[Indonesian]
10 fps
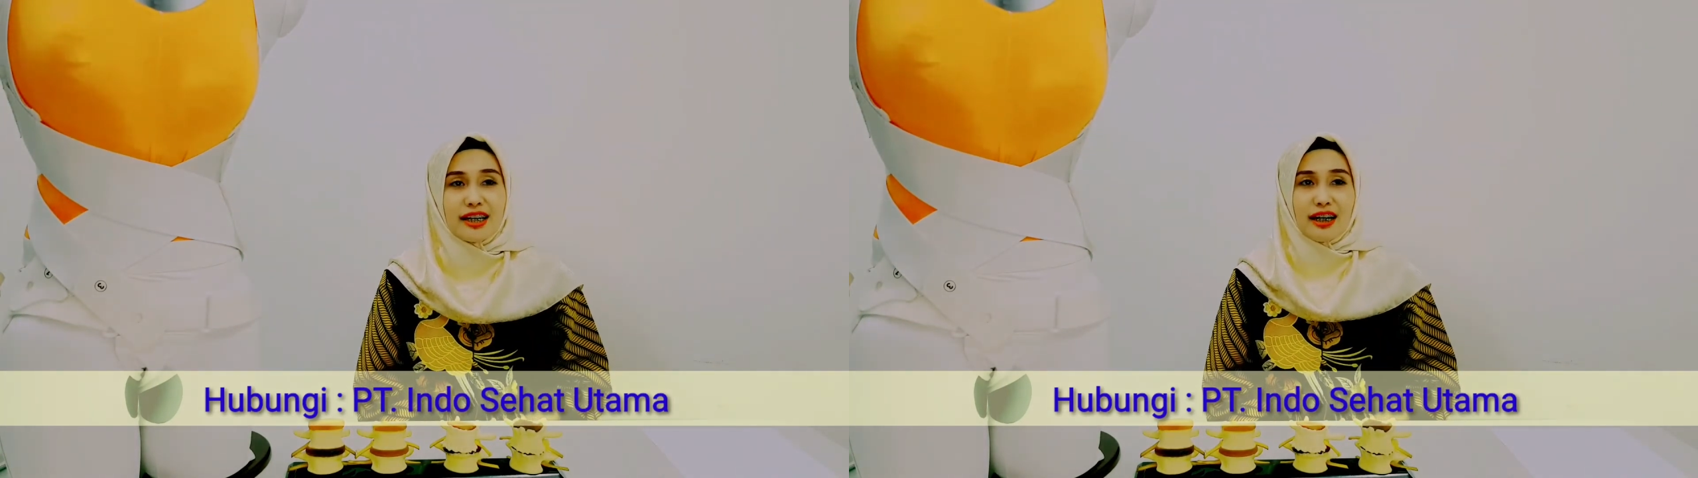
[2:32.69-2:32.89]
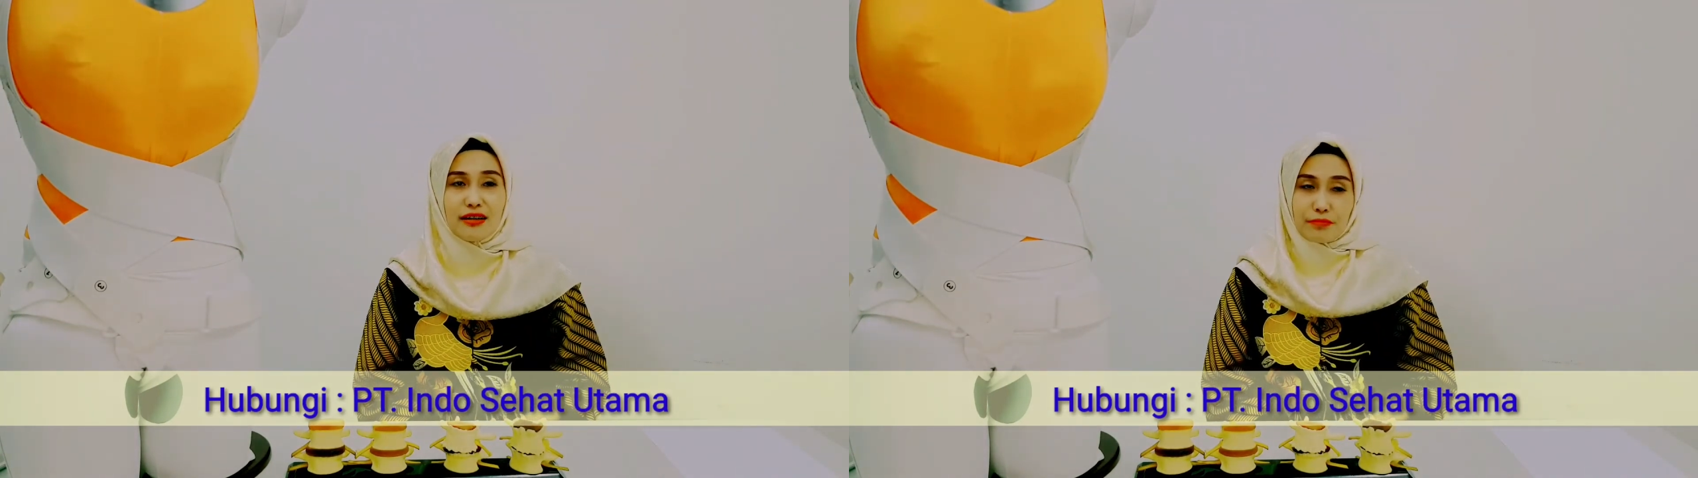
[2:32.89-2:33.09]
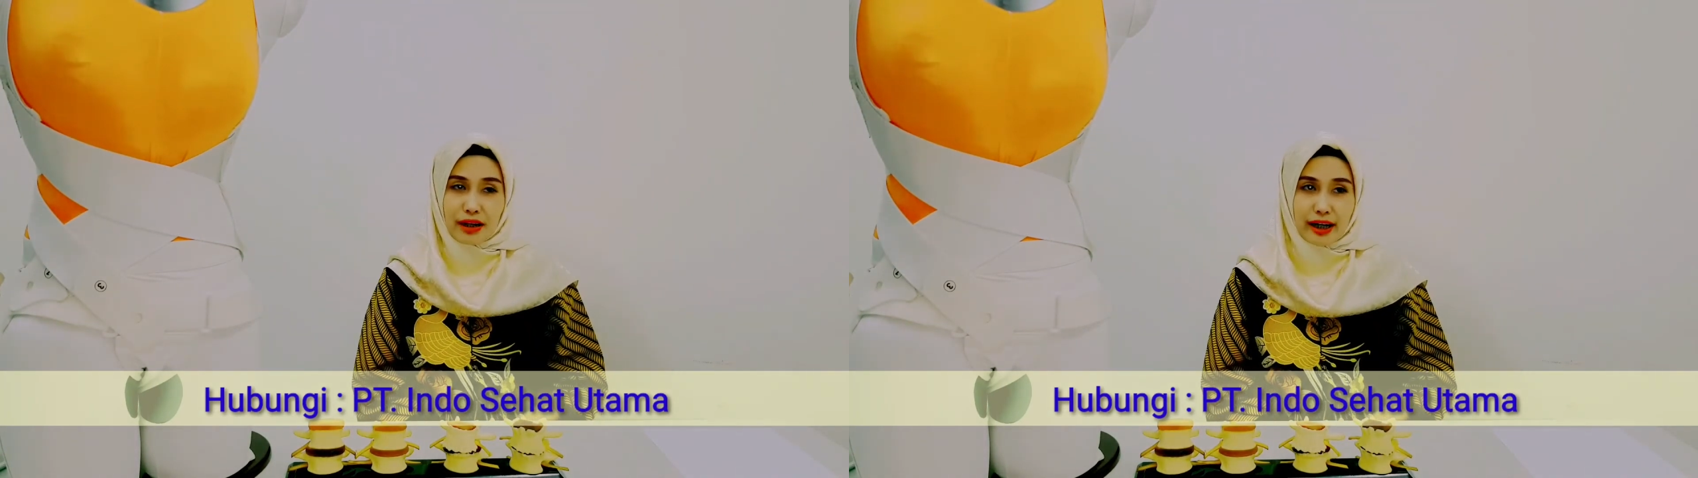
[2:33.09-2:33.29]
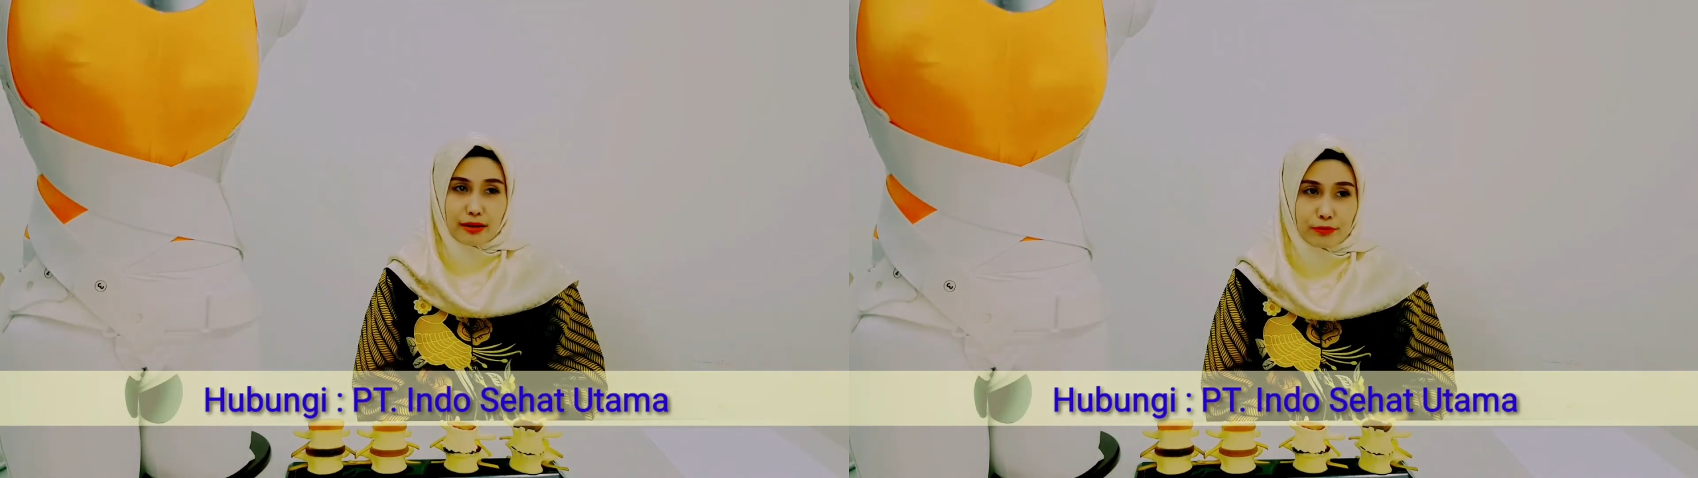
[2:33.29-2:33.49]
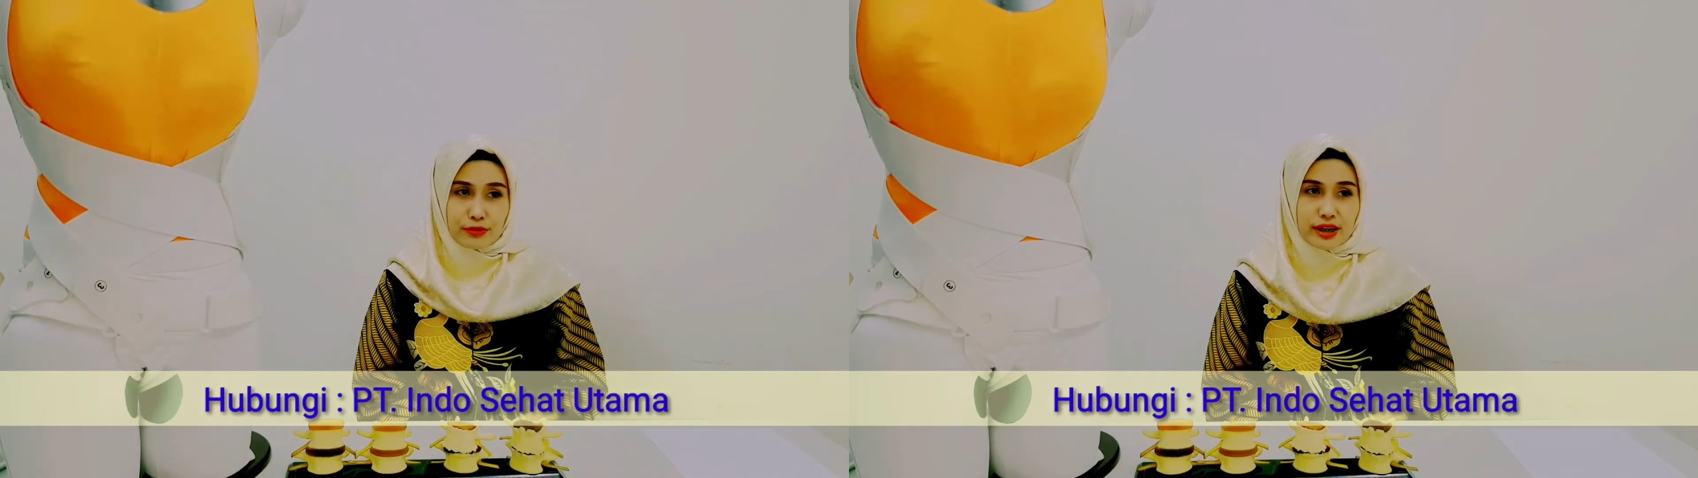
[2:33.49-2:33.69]
Dan
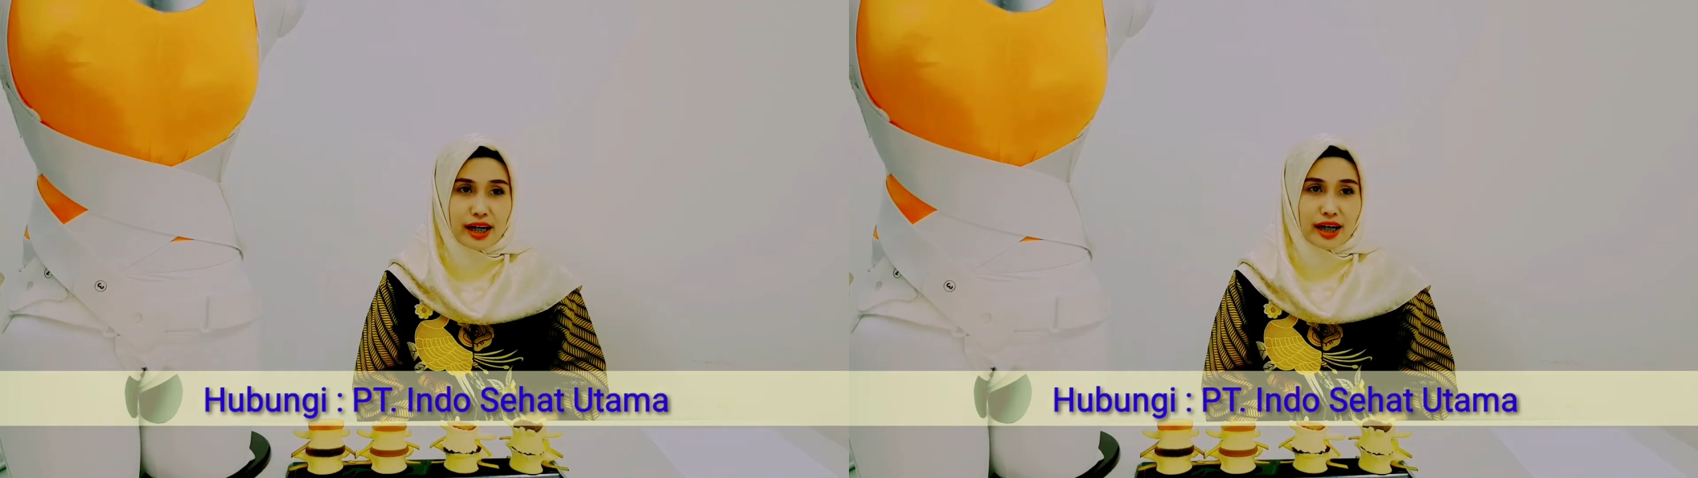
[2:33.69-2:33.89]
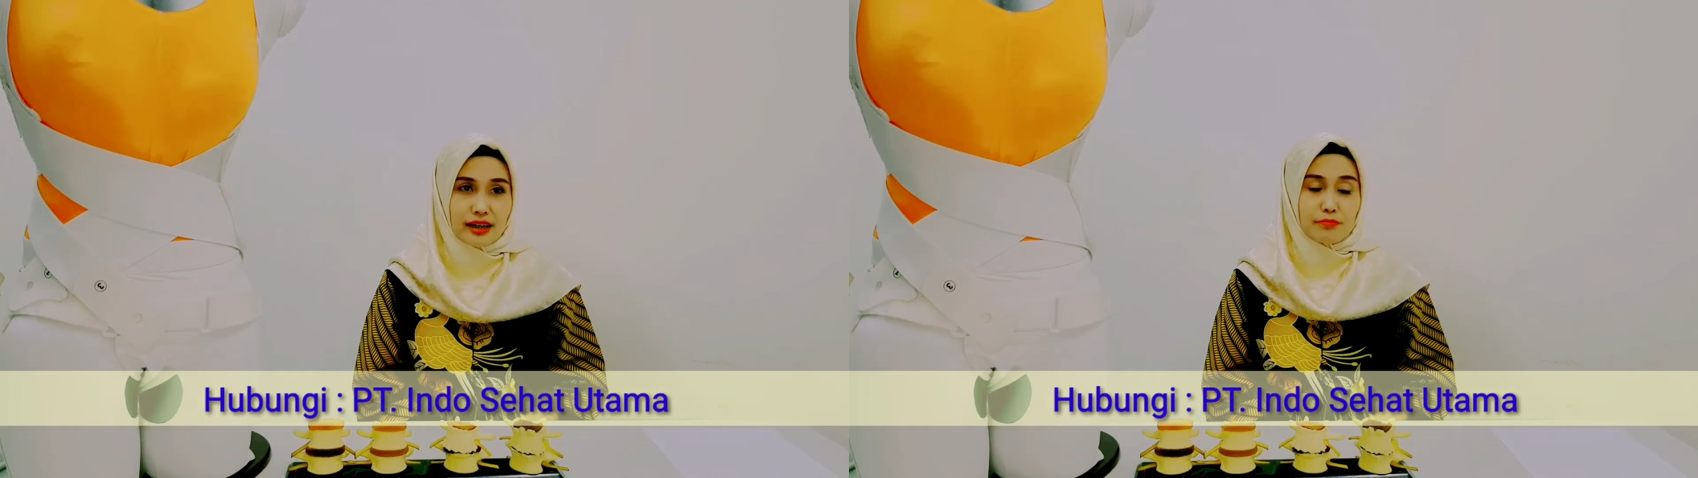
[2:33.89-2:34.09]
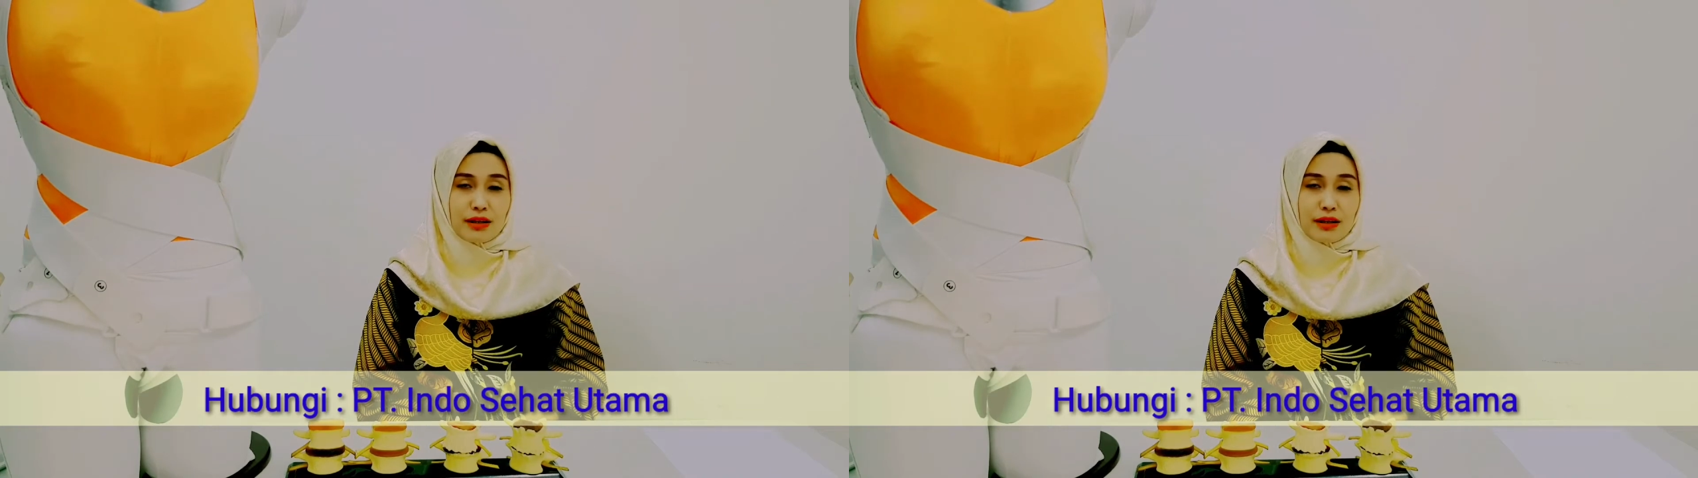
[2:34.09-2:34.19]
mereka pun sangat